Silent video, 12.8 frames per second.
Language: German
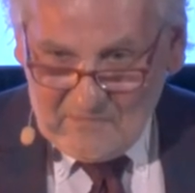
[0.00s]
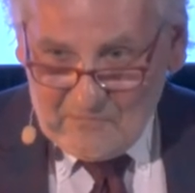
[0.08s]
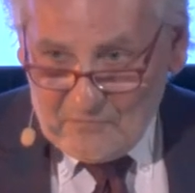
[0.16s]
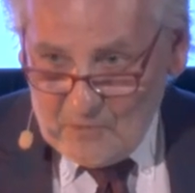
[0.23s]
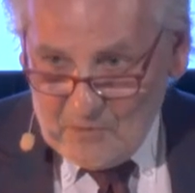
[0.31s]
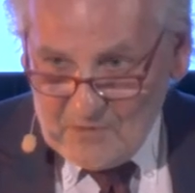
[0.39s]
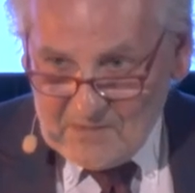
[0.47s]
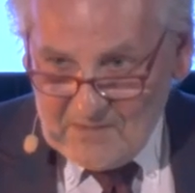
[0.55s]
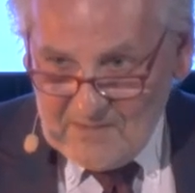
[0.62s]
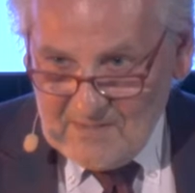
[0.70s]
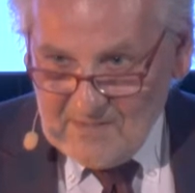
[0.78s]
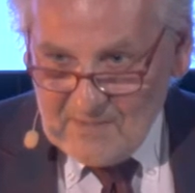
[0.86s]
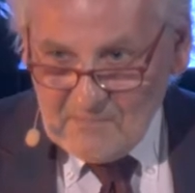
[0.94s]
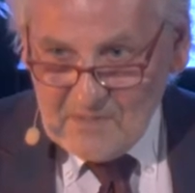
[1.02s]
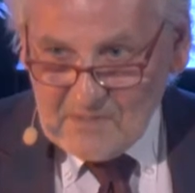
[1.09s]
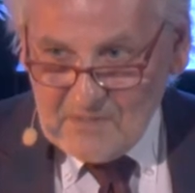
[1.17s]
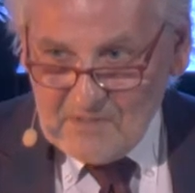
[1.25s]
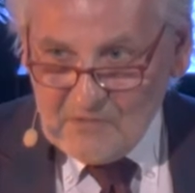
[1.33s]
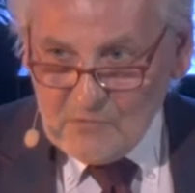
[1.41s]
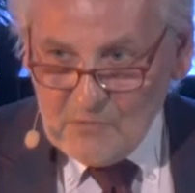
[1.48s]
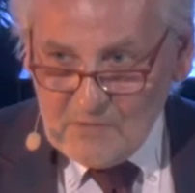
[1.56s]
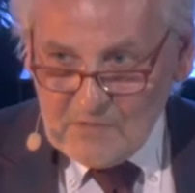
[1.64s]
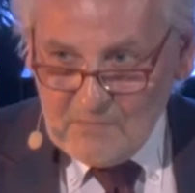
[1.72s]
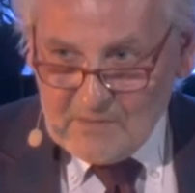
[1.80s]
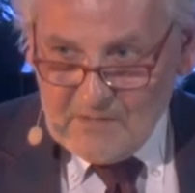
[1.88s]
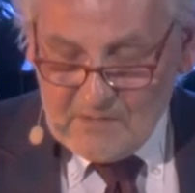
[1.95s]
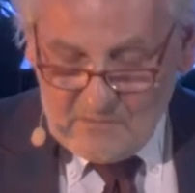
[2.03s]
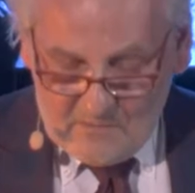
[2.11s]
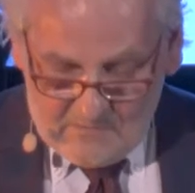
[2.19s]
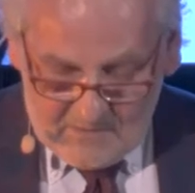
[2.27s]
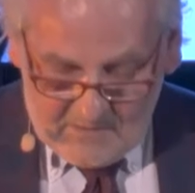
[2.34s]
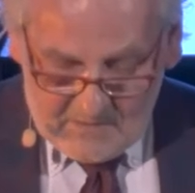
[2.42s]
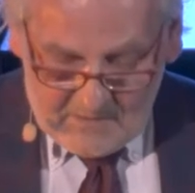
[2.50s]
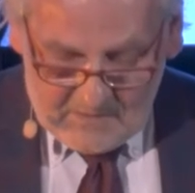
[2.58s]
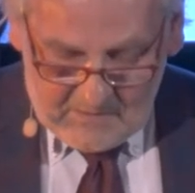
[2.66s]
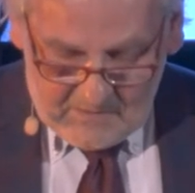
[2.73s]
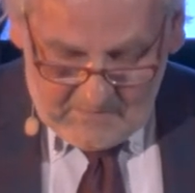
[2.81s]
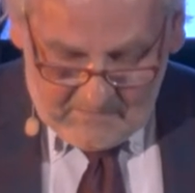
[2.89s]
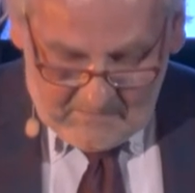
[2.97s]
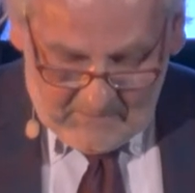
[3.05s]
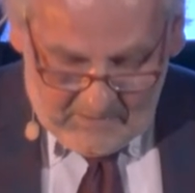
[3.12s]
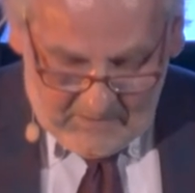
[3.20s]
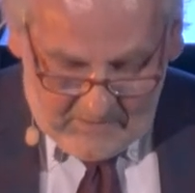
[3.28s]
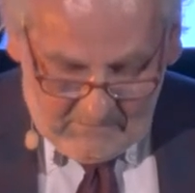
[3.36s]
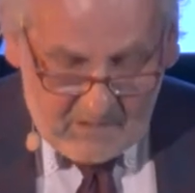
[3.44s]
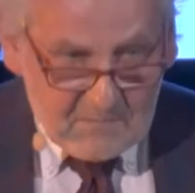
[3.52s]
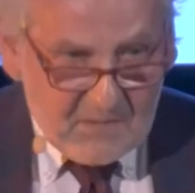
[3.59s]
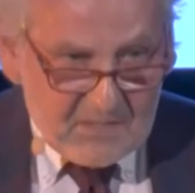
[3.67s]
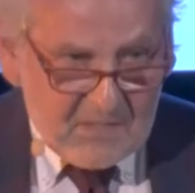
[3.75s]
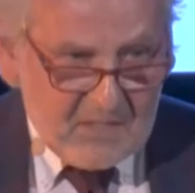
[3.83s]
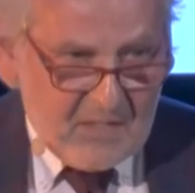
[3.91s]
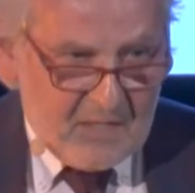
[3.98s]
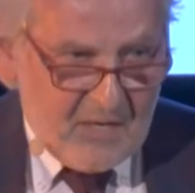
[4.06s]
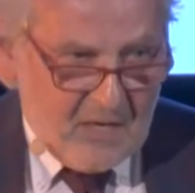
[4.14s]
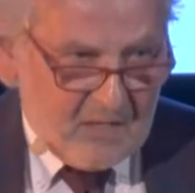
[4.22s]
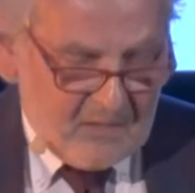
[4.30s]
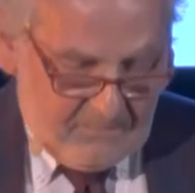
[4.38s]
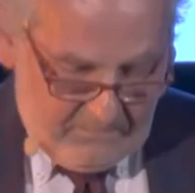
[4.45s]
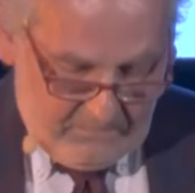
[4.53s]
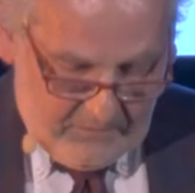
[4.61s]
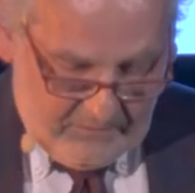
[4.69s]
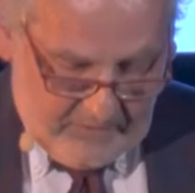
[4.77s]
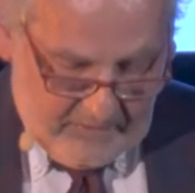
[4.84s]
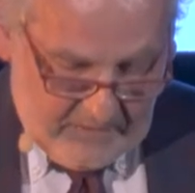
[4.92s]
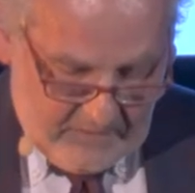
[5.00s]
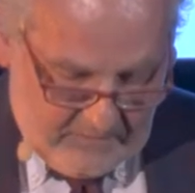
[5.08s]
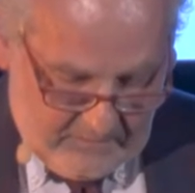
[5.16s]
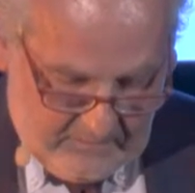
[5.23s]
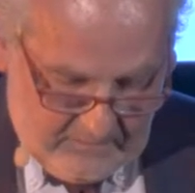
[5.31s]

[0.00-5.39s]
Vorurteile haben bisher die schönsten Begegnungen verhindert. Was passierte danach? Beweise.